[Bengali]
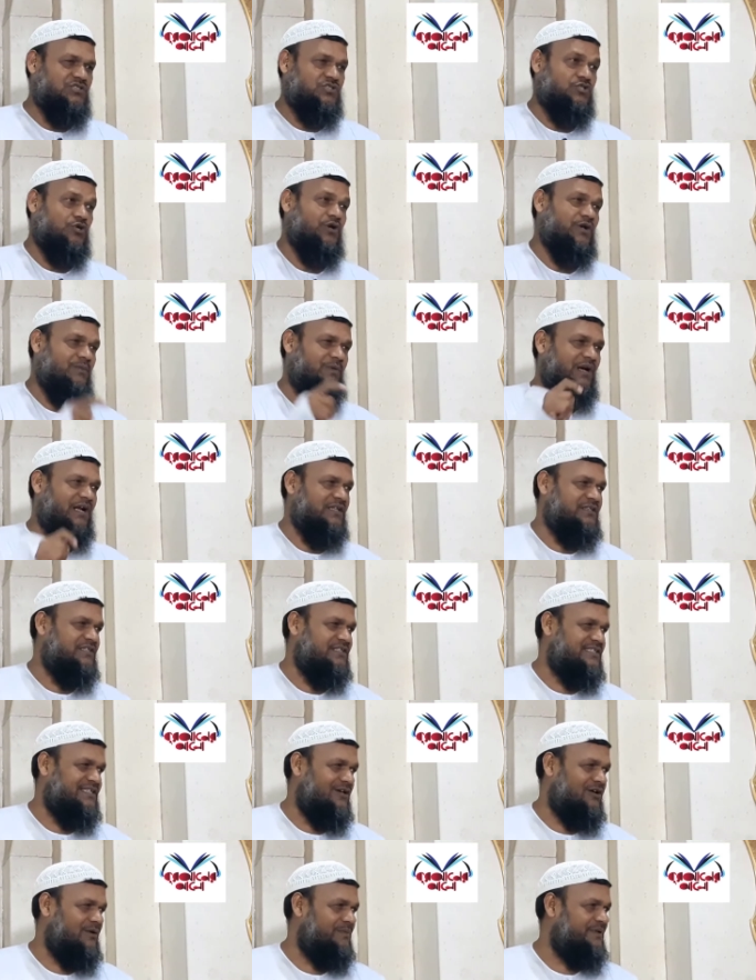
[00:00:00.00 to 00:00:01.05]
জরিমানা
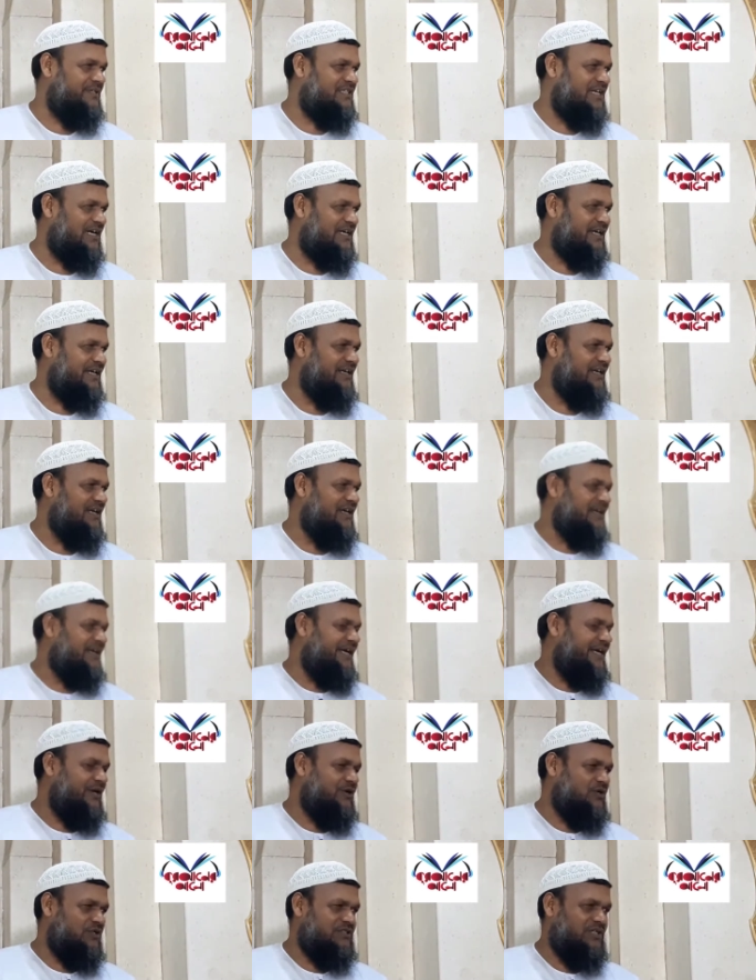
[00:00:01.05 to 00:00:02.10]
দিতে হবে তাকে
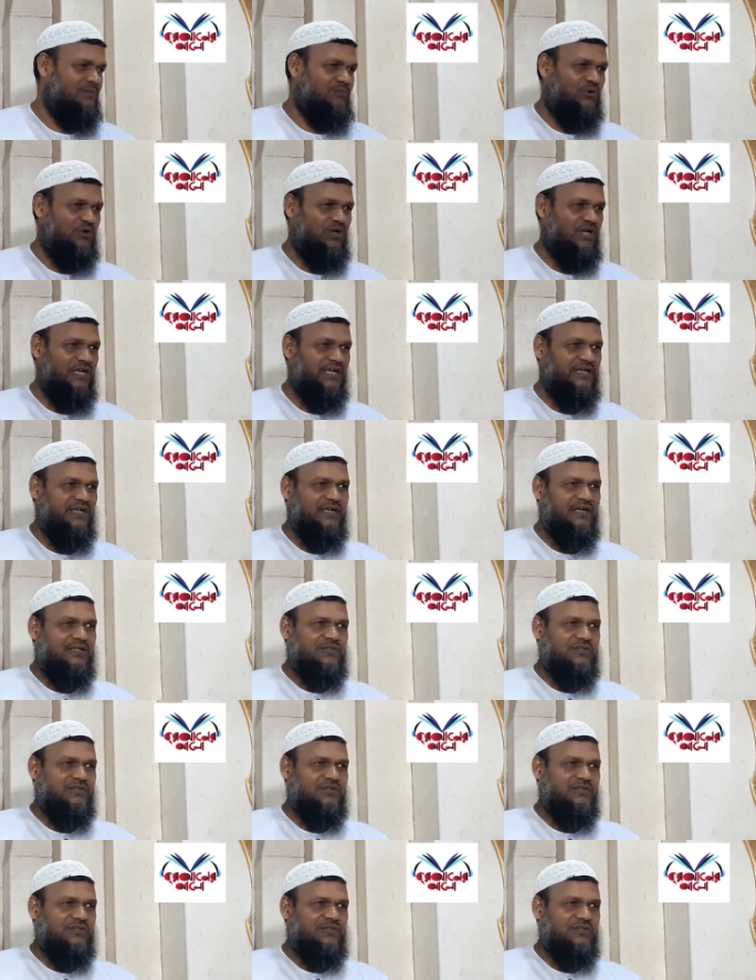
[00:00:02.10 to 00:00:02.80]
এই কথা বললে